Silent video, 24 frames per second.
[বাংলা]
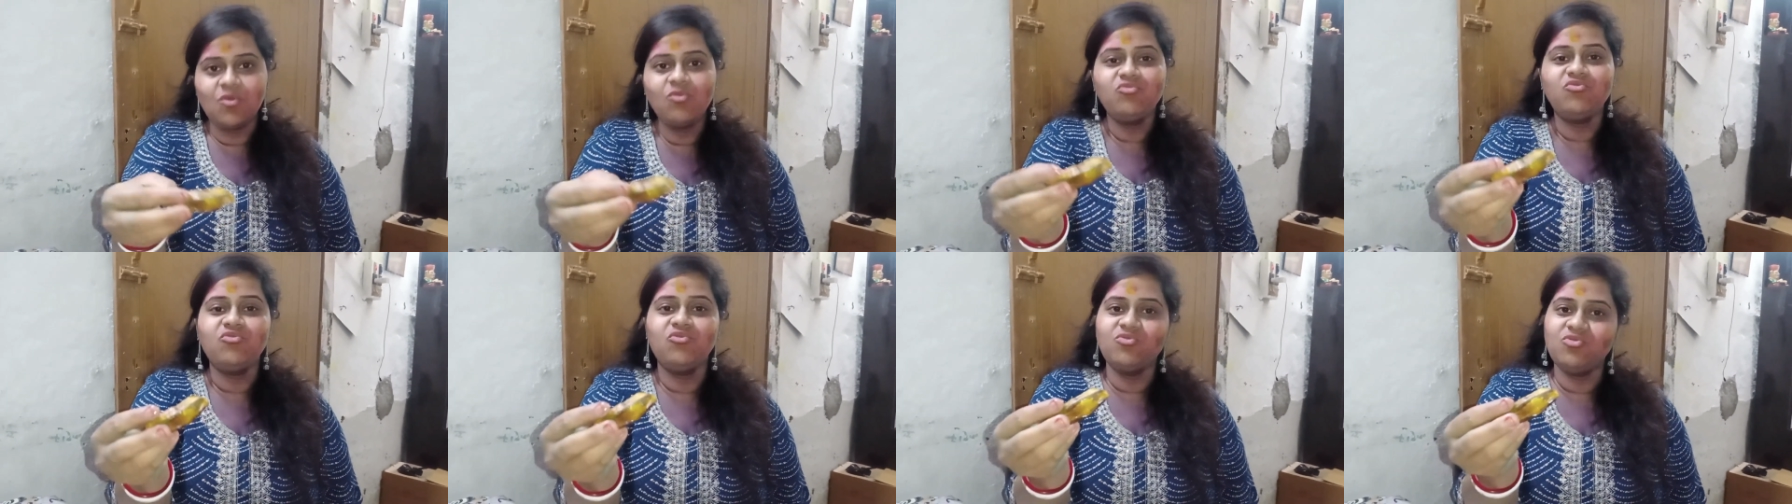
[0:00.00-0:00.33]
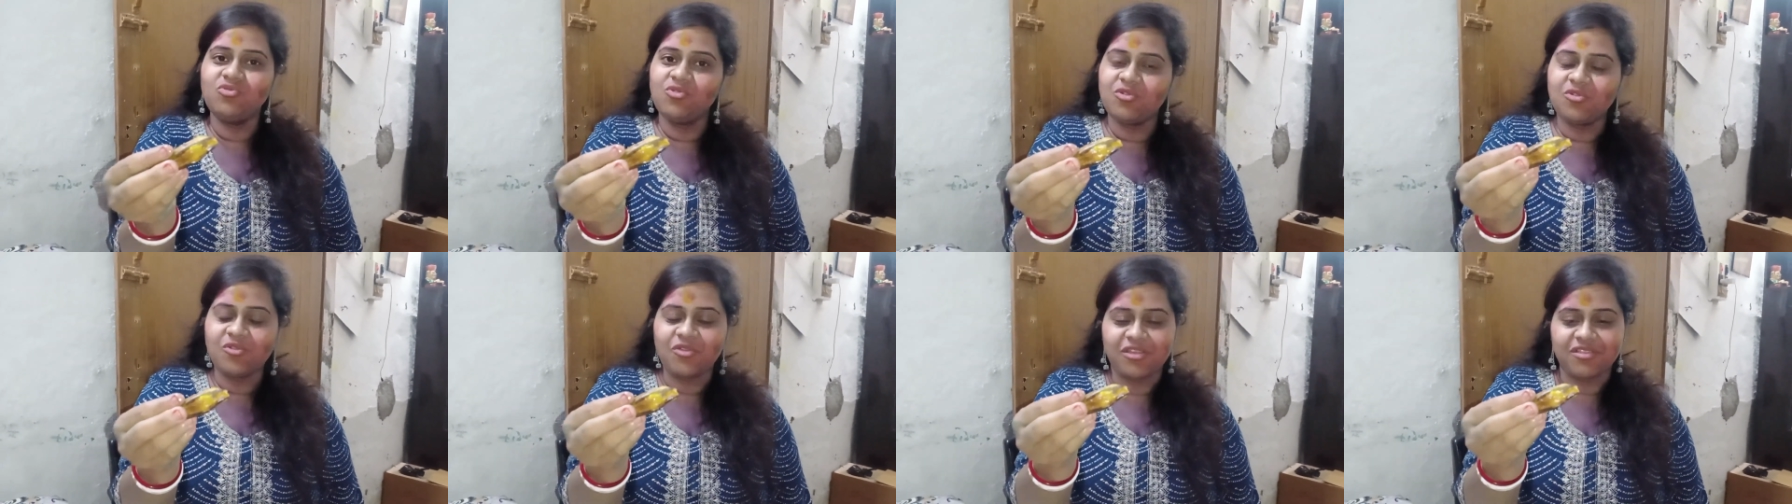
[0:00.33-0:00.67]
খুবই
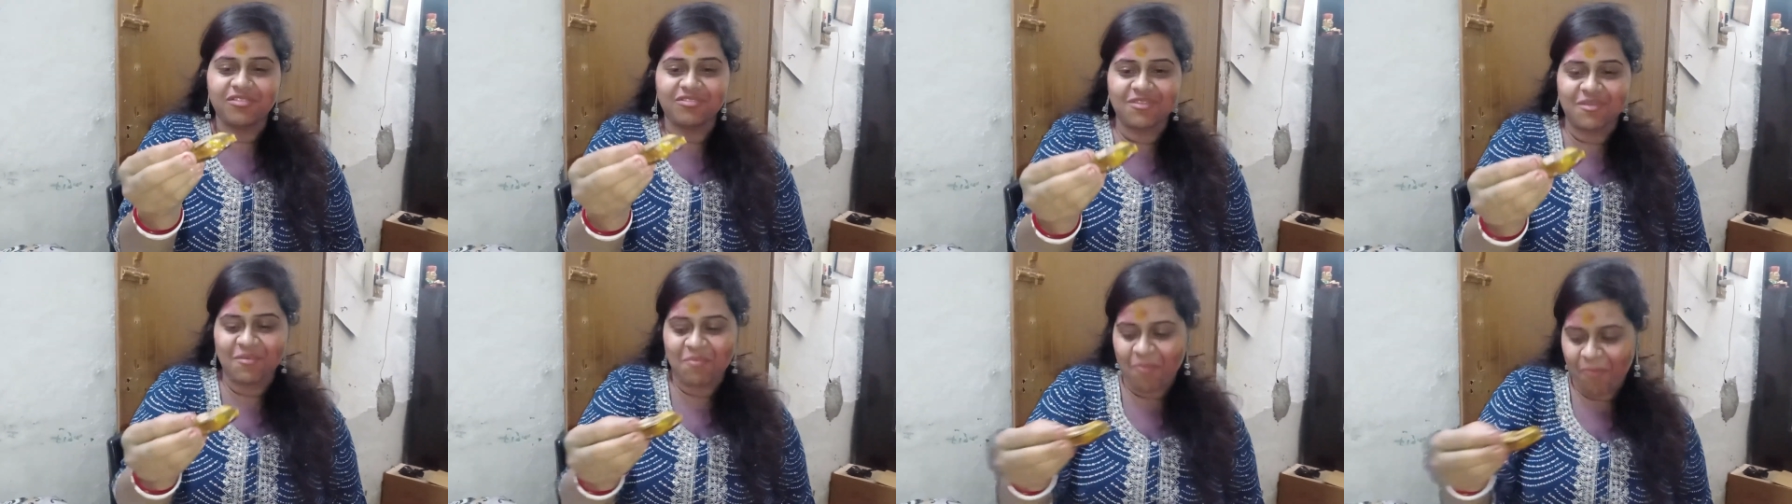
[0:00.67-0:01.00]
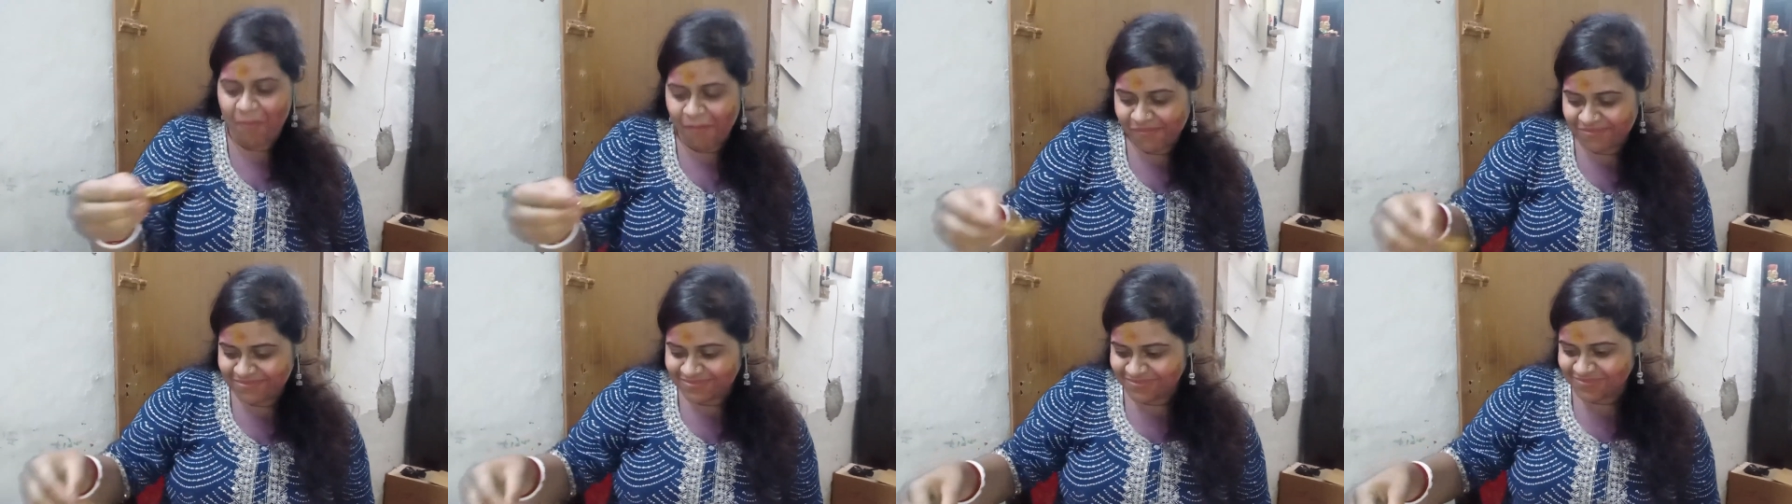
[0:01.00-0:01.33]
ভালো কেটেছে
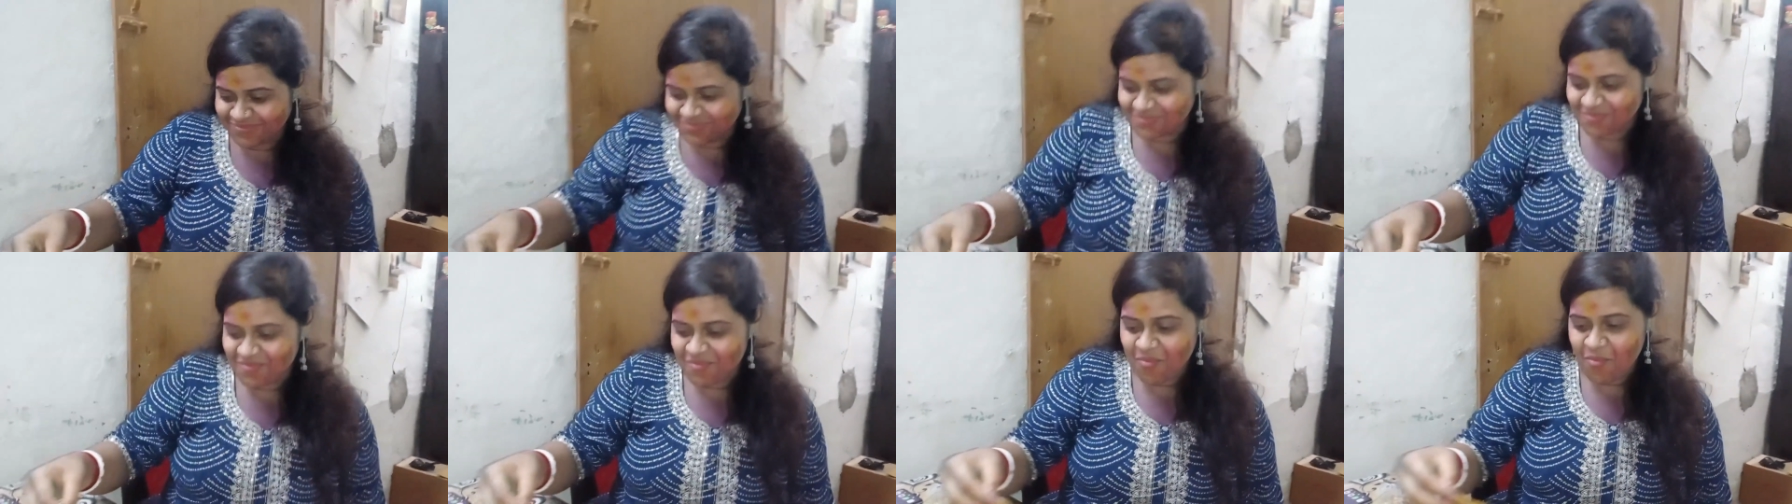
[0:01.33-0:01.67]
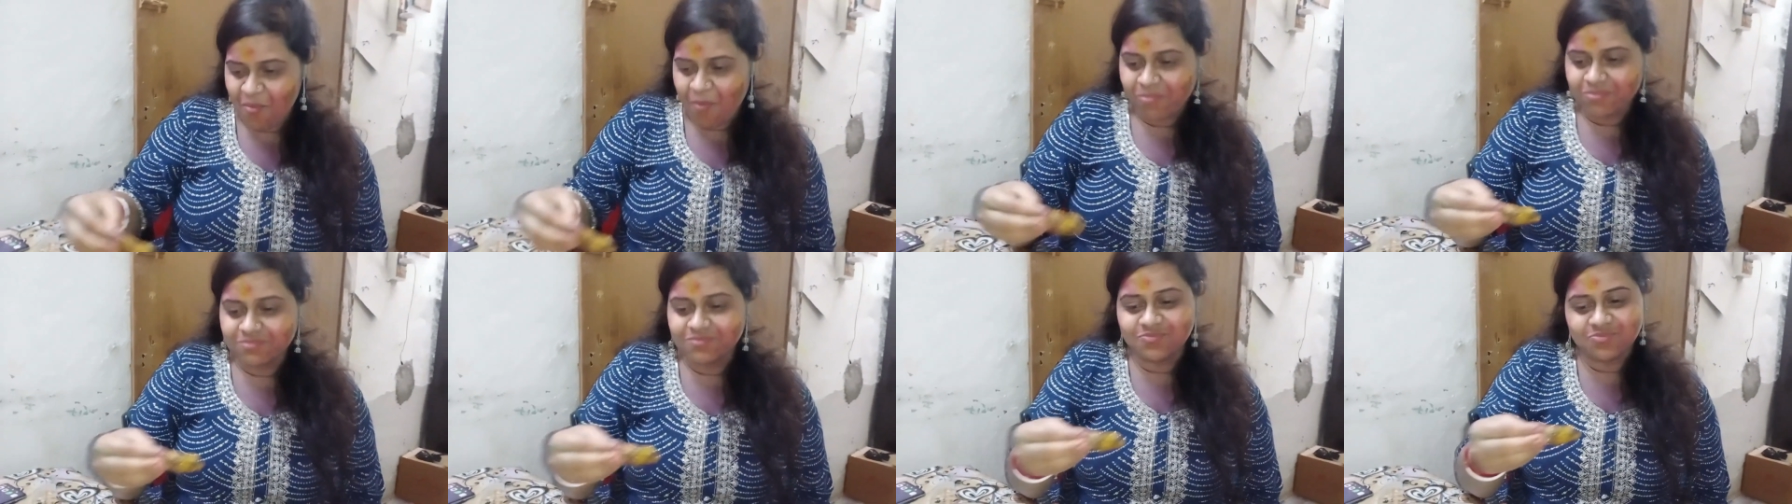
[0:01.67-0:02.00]
আর
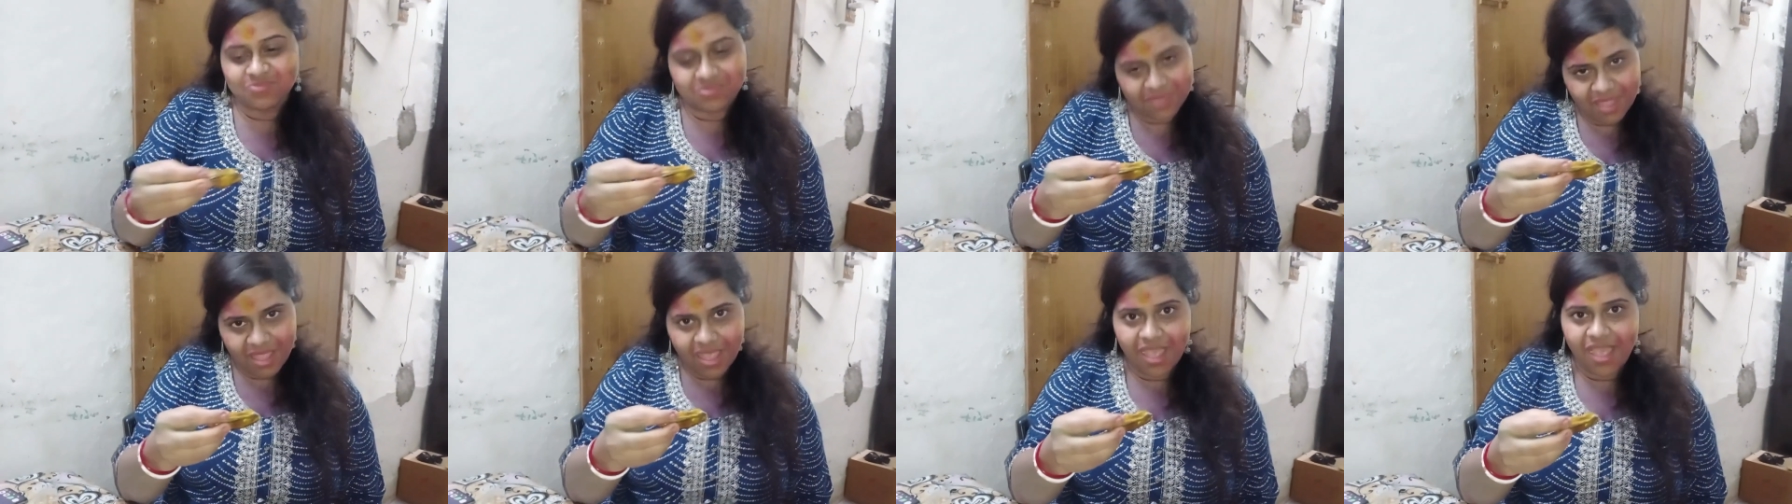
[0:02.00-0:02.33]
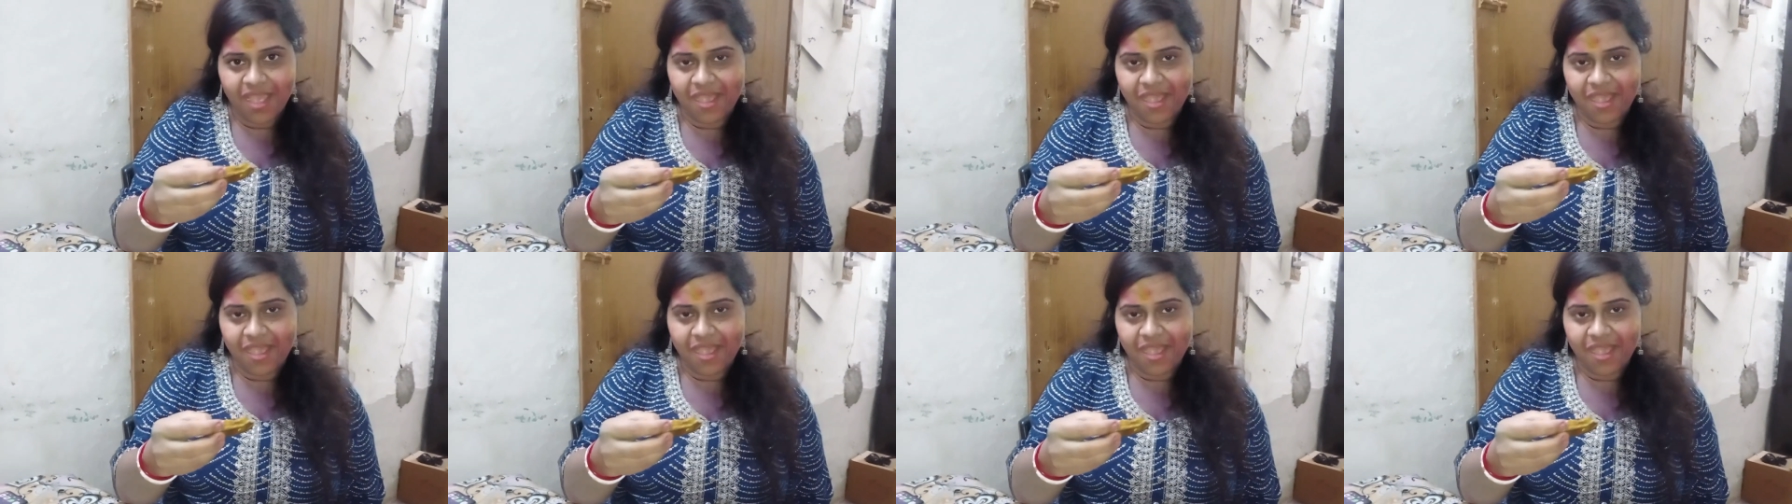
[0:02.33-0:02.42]
আমার এই ব্লগটা